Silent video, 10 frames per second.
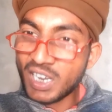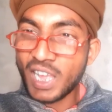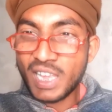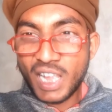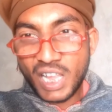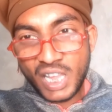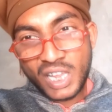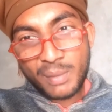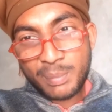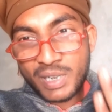कर आया
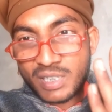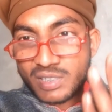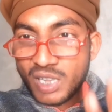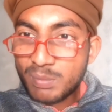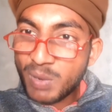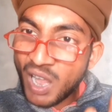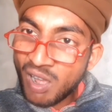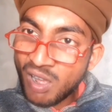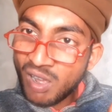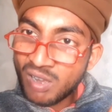है अपने सर
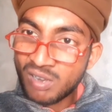पर